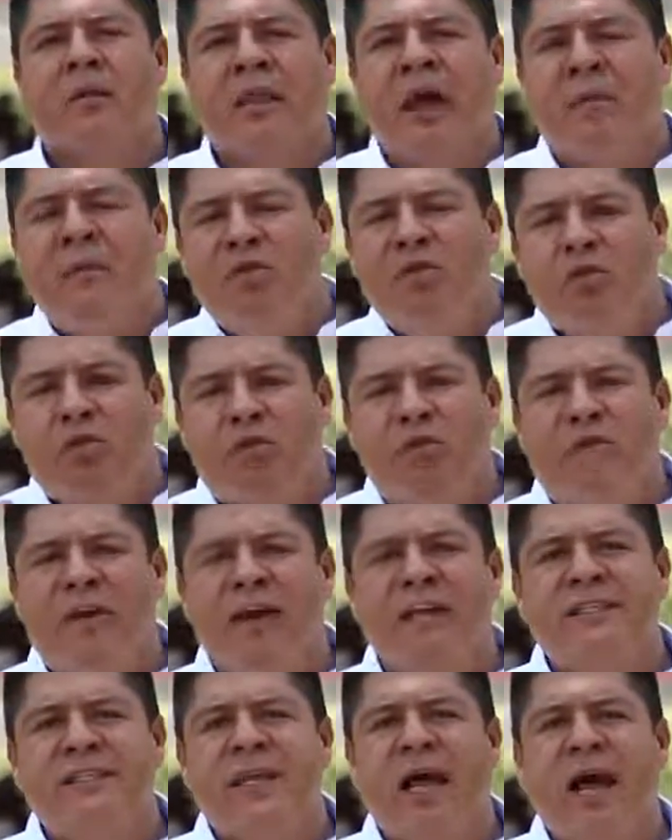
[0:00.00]
Dame tu
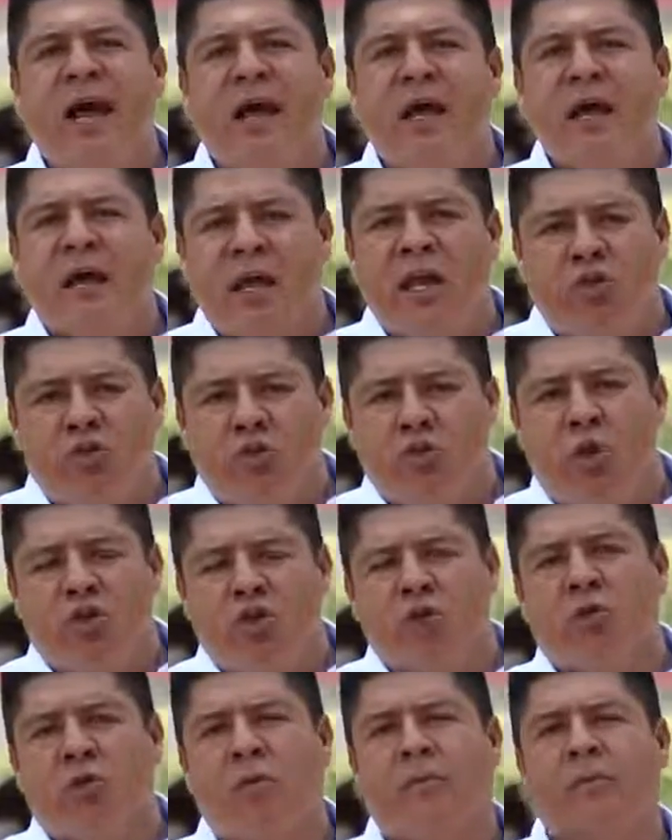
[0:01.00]
confianza y tu
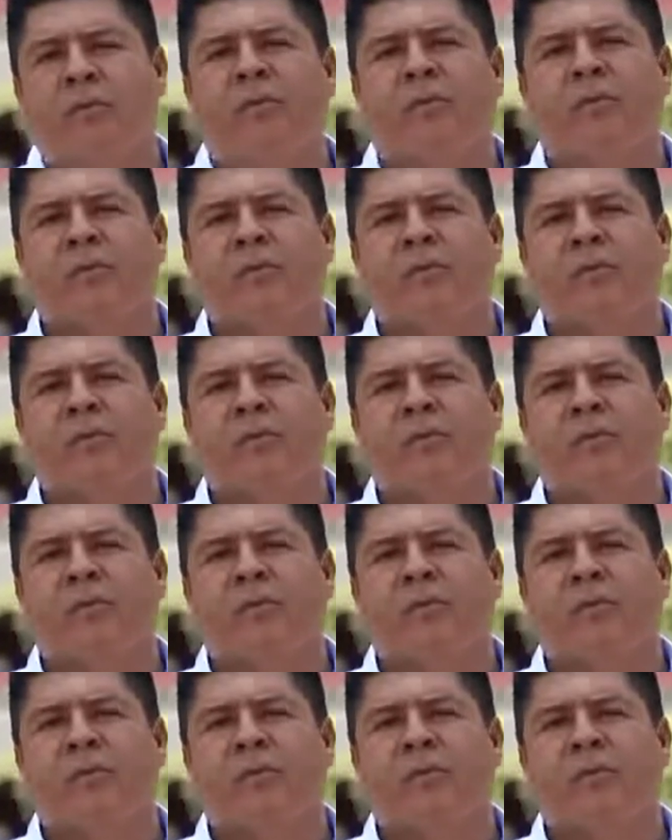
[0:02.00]
voto.